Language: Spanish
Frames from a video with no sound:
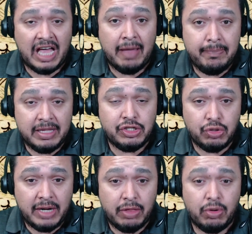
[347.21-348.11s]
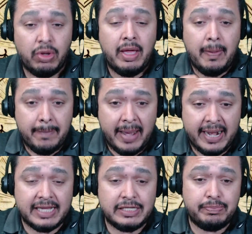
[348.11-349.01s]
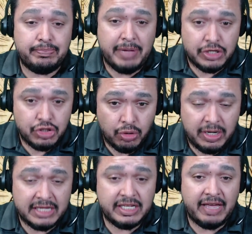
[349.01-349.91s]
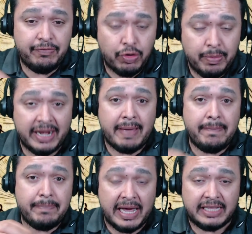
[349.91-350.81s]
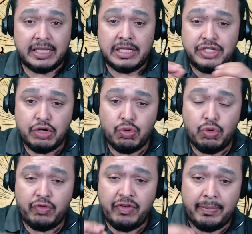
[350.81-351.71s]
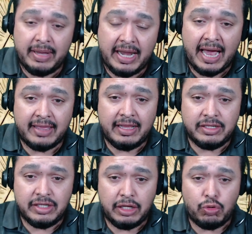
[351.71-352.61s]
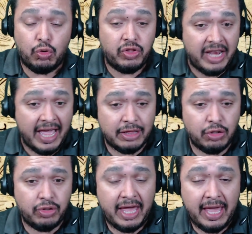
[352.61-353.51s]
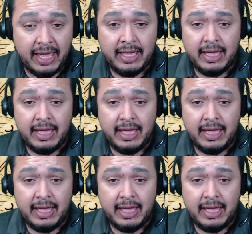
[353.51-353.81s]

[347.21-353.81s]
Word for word: han mencionado varias personas que formarían parte del círculo familiar, del círculo directo de,